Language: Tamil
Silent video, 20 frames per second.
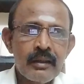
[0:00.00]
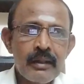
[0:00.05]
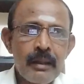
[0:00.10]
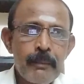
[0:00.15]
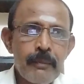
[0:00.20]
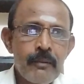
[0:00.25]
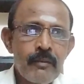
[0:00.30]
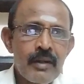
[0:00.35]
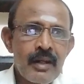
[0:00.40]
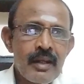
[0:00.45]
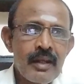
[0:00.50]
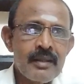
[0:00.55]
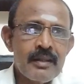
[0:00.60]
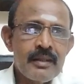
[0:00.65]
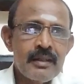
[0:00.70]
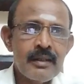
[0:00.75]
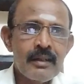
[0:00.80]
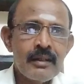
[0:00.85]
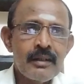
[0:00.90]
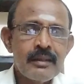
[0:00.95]
தப்பு வராது
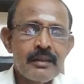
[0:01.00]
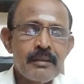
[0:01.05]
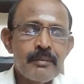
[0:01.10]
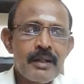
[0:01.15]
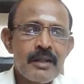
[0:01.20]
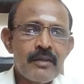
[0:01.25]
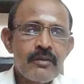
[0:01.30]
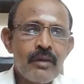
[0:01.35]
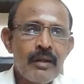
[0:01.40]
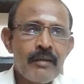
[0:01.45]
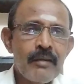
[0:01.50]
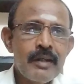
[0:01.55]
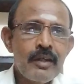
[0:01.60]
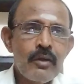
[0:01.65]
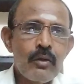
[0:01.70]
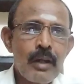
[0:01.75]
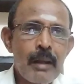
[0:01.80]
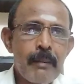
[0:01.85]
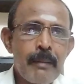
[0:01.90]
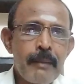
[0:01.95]
அந்த மாதிரி சொல்ல
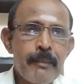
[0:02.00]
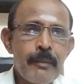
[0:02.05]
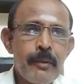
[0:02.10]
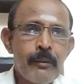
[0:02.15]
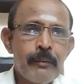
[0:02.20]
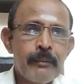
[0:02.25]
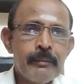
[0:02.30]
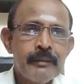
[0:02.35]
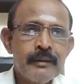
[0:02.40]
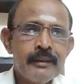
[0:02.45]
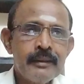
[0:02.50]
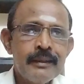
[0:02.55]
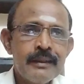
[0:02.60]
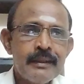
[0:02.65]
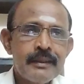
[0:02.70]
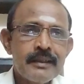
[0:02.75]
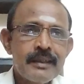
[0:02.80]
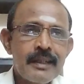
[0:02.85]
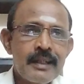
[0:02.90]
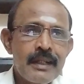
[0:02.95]
வேண்டிய ஒரு அமைப்பு
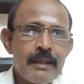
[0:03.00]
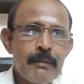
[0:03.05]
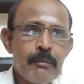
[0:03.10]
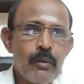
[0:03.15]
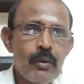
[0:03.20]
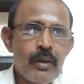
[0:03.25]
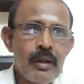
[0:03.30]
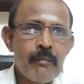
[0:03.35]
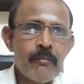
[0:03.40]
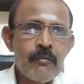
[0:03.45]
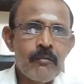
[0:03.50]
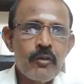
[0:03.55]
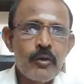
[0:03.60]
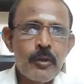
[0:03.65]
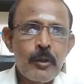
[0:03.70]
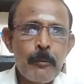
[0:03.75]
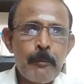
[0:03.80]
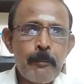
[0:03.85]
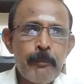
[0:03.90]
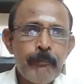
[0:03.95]
சரி பூகம்
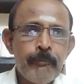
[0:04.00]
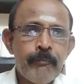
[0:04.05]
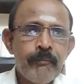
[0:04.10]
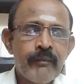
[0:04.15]
வரும்